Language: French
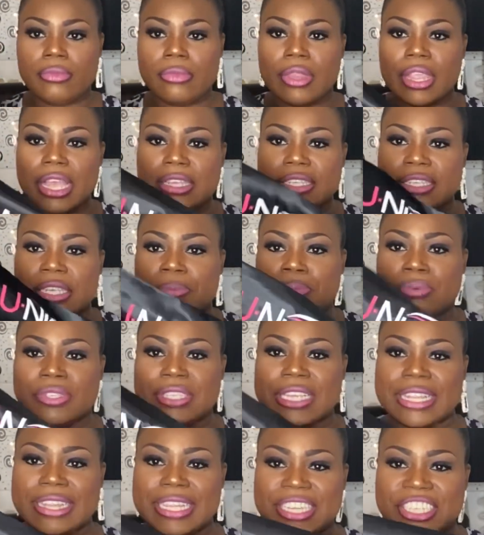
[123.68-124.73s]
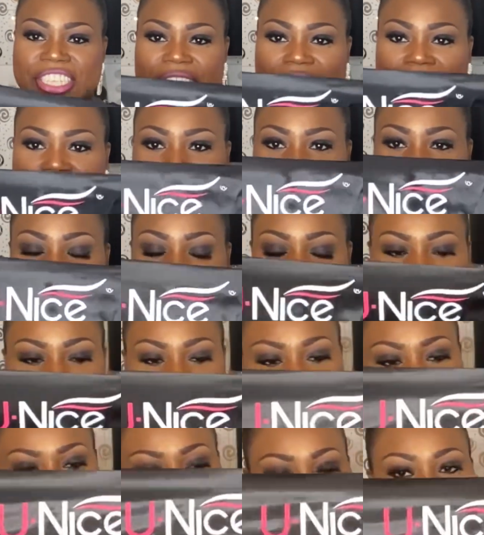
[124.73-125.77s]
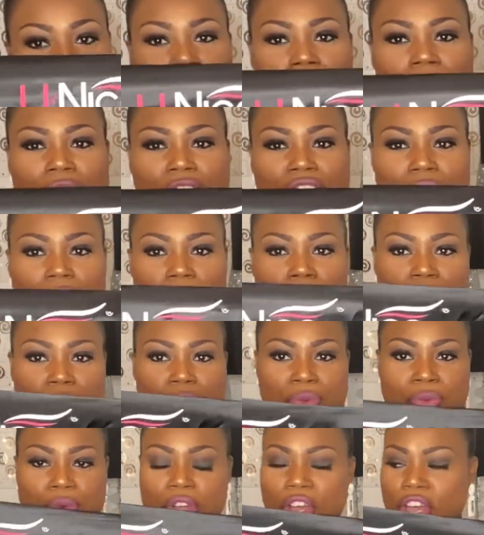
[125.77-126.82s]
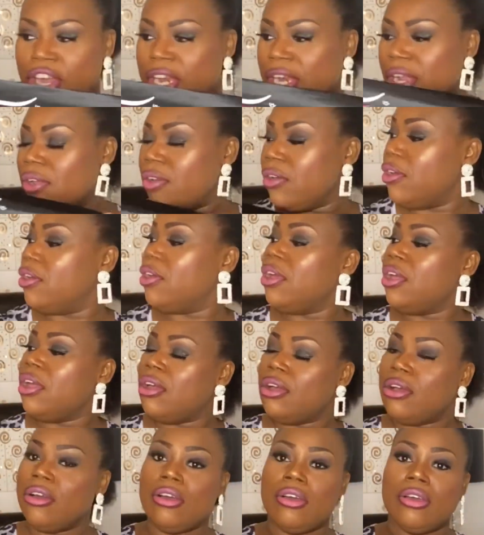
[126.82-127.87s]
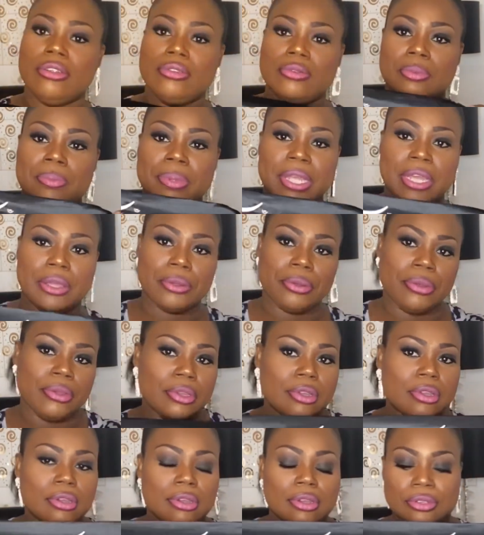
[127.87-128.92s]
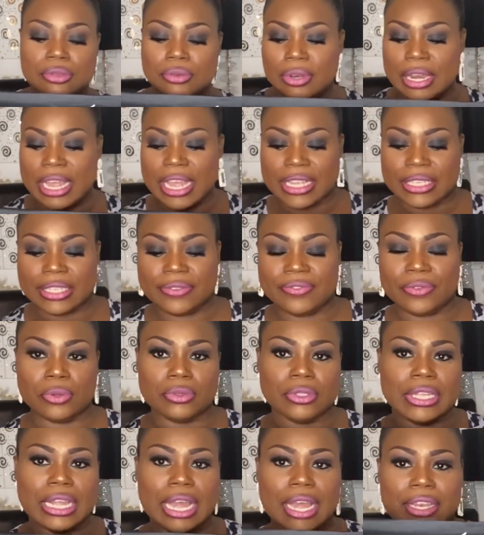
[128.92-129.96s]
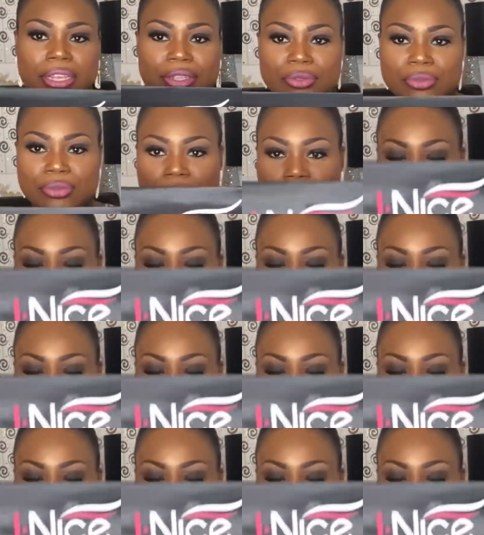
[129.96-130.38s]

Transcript: c'est pour s'attacher les, cheveux. Je crois quand on colle euh, euh, nos perruques, euh, nos laisses frontales et tout.